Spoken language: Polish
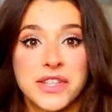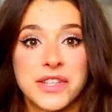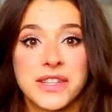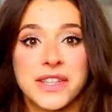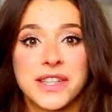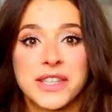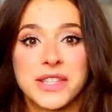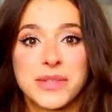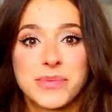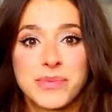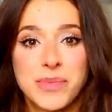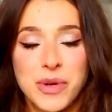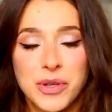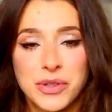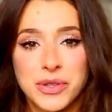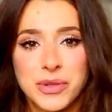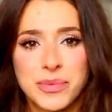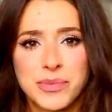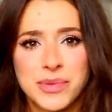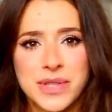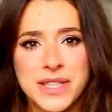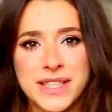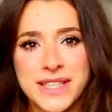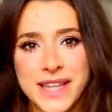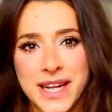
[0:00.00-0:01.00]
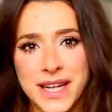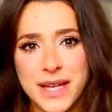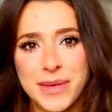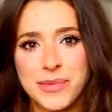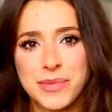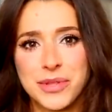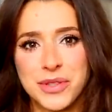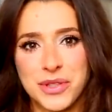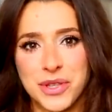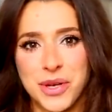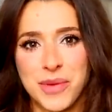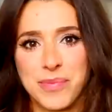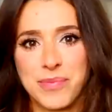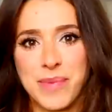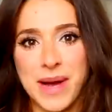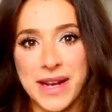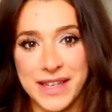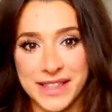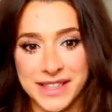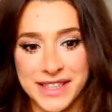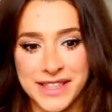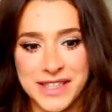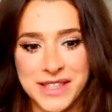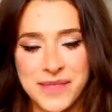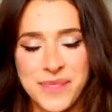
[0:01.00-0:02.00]
że nasz pot przestaje brzydko
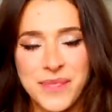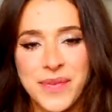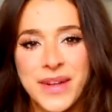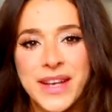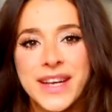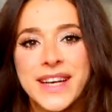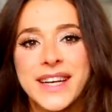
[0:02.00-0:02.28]
pachnieć.